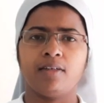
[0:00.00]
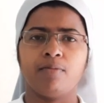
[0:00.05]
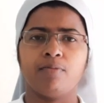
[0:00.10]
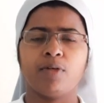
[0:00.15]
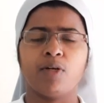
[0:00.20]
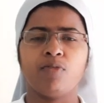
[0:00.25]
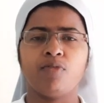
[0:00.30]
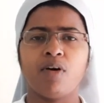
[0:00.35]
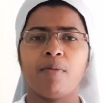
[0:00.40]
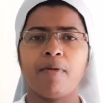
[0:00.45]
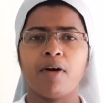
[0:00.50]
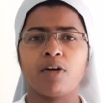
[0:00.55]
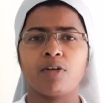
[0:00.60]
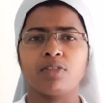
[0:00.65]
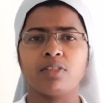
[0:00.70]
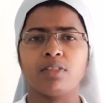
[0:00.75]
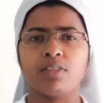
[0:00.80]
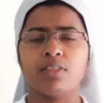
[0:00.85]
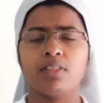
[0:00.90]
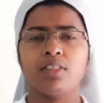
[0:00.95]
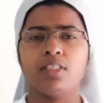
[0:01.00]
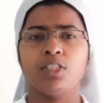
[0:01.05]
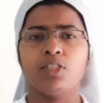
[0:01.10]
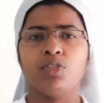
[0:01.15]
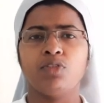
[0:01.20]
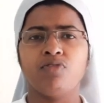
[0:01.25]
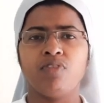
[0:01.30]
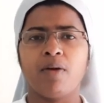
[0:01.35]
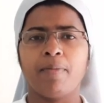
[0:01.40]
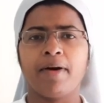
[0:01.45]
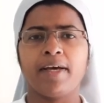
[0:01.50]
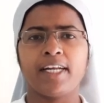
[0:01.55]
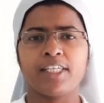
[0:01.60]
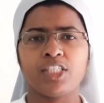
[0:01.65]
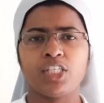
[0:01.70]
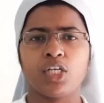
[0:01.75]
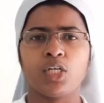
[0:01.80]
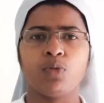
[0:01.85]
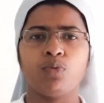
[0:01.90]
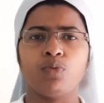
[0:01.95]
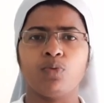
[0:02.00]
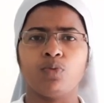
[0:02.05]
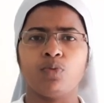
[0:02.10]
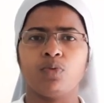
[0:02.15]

ప్రభు మాకు నువ్వే మా రక్షకుడు